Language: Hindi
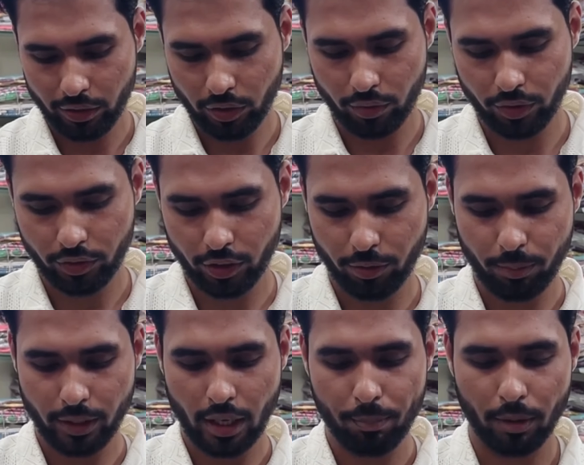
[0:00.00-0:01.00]
सर्विसेज
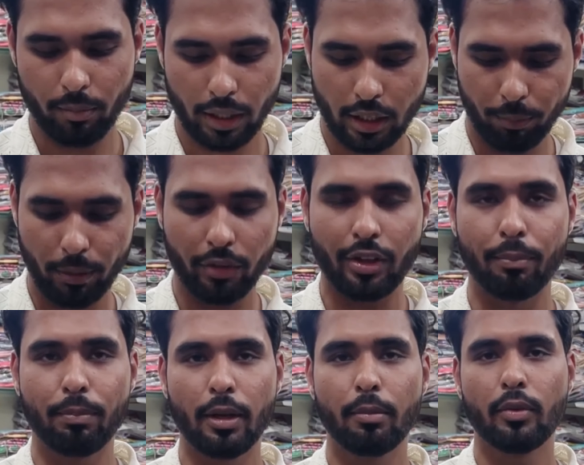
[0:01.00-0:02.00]
भी आप एक बार कपड़ा
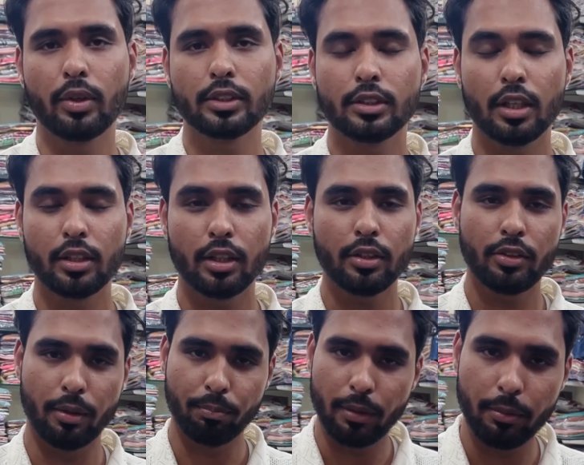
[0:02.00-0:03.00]
सैंपल मंगवाना चाहते हैं
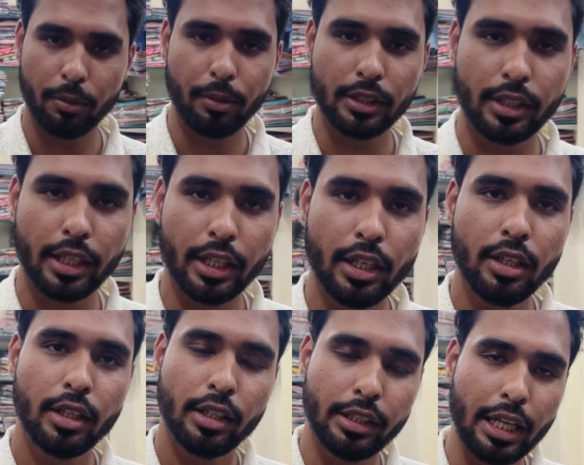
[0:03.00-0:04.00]
सैंपल भी भेज देंगे
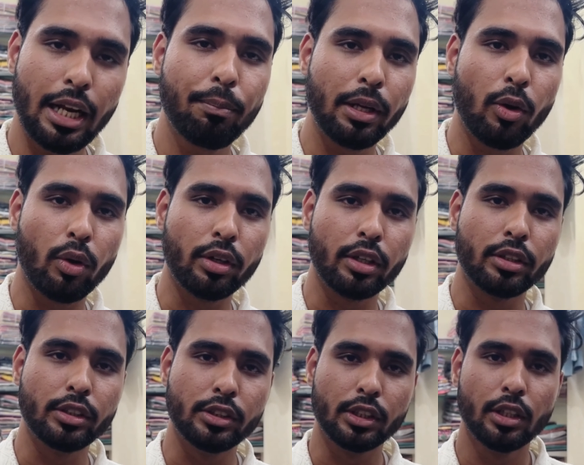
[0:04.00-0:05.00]
हाँ। आप भले ऑर्डर
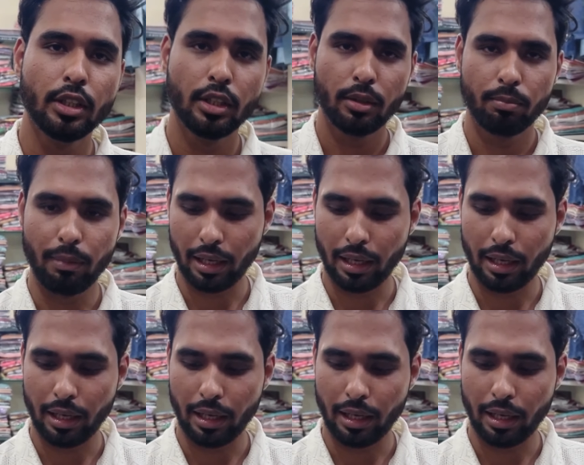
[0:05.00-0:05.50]
दीजिए यहाँ